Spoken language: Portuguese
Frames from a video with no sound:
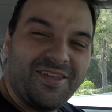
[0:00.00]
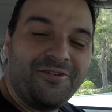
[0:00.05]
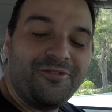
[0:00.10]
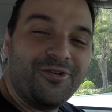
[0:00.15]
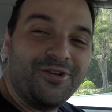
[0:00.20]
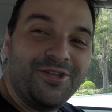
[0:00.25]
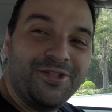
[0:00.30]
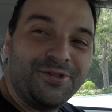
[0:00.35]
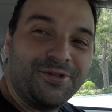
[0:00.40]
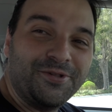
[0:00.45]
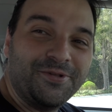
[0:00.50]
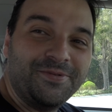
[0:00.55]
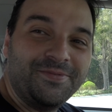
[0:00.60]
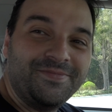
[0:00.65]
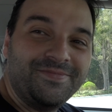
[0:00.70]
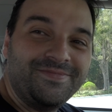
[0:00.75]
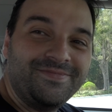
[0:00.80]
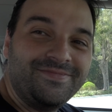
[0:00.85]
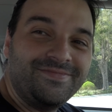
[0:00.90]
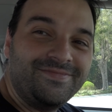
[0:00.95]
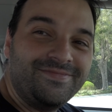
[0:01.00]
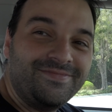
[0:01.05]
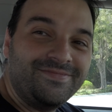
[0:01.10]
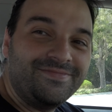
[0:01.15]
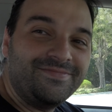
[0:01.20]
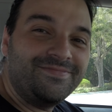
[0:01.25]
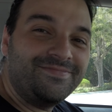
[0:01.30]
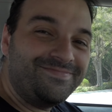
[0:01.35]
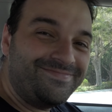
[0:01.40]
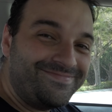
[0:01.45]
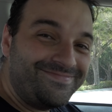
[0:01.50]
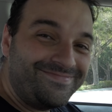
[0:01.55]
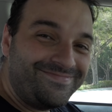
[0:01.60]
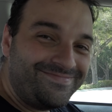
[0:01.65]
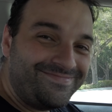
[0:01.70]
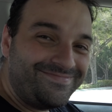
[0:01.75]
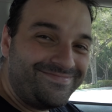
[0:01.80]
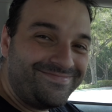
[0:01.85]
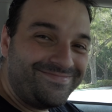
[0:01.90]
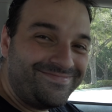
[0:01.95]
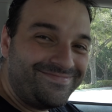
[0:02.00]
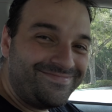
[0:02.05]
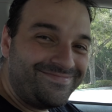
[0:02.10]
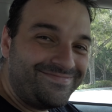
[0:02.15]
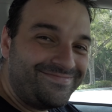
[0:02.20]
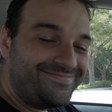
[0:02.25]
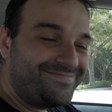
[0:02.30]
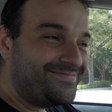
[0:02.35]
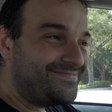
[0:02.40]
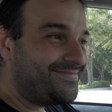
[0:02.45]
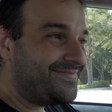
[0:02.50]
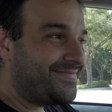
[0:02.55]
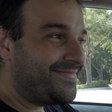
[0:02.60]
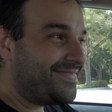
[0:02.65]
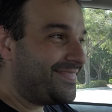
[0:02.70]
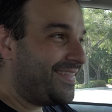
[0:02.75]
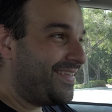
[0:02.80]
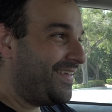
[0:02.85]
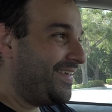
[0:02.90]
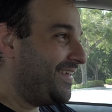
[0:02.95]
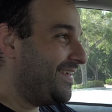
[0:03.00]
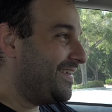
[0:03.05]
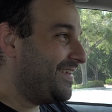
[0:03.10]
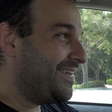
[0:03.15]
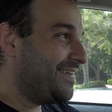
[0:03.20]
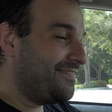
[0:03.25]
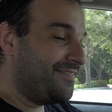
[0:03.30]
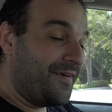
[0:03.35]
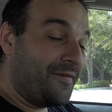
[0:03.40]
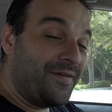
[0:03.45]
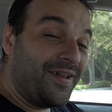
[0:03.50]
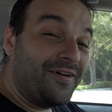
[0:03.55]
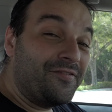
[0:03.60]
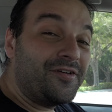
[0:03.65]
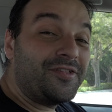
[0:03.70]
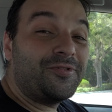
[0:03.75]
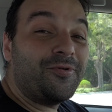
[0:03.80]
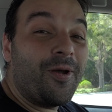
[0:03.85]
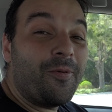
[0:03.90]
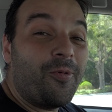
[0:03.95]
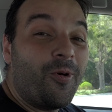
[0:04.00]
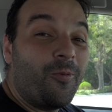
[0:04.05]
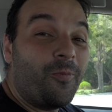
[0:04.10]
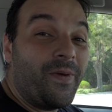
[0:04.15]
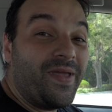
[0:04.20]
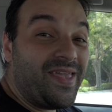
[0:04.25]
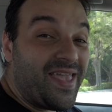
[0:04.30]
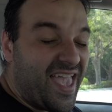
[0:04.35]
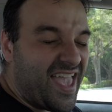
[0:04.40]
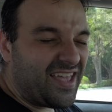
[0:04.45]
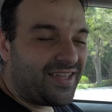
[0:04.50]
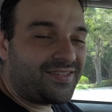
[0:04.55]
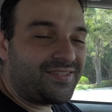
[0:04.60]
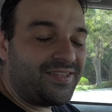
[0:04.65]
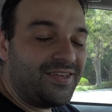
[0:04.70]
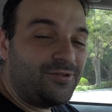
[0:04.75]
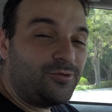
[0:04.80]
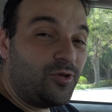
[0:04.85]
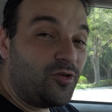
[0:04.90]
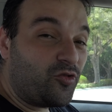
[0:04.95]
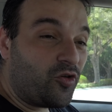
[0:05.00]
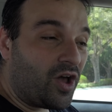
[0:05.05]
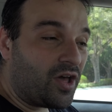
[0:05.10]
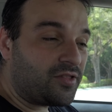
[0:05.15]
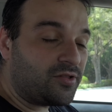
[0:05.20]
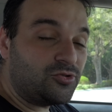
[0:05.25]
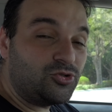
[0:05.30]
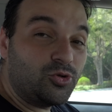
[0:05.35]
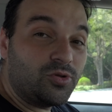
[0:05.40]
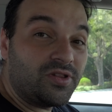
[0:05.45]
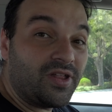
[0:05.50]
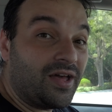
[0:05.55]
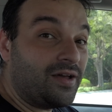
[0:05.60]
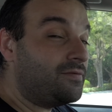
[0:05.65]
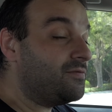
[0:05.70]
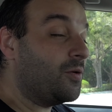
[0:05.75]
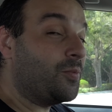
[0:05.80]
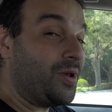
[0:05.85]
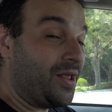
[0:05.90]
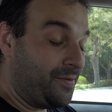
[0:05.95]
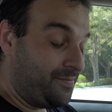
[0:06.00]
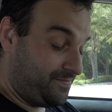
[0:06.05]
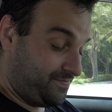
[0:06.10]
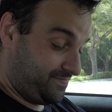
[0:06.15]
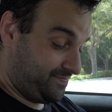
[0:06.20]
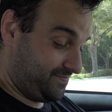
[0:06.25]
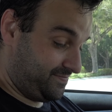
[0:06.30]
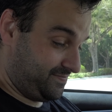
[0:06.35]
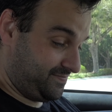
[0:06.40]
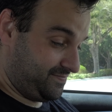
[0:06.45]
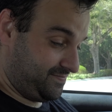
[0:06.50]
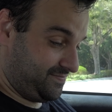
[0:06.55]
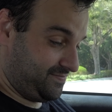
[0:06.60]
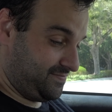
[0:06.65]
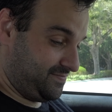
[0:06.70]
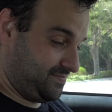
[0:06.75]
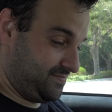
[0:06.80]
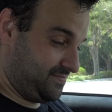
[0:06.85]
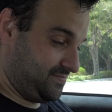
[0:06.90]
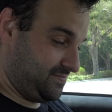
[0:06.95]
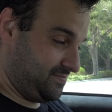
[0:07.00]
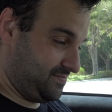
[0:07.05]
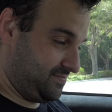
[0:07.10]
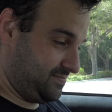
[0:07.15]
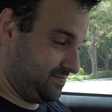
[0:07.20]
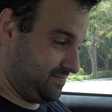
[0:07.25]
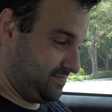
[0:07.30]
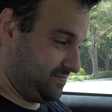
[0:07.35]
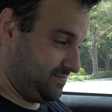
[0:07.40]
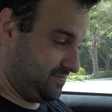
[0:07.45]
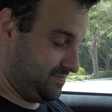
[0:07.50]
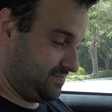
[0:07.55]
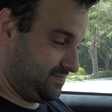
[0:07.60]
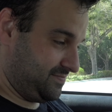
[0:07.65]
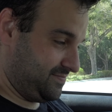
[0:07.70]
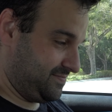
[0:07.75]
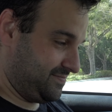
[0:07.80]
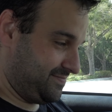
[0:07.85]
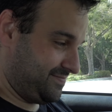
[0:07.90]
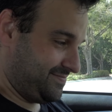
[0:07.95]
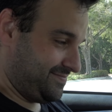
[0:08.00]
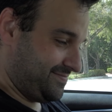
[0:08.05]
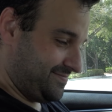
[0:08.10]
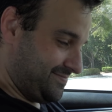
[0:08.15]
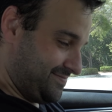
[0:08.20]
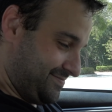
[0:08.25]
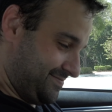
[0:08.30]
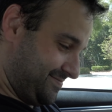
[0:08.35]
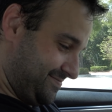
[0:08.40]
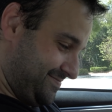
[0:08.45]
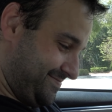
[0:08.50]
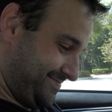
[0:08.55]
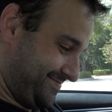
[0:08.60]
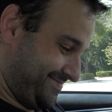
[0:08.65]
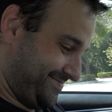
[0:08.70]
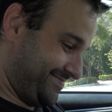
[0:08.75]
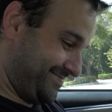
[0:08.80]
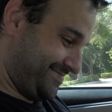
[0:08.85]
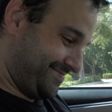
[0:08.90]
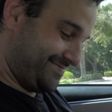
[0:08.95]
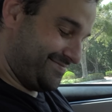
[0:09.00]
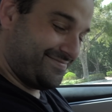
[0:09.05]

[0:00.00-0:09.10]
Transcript: o que foi isso? Aham, uhum. eu toda hora eu penso que é o Popeye também. Vamos lá ver se o Apple Pay é aceito e fácil de usar. Vamos lá. Toda hora que fala Apple Pay vai ter que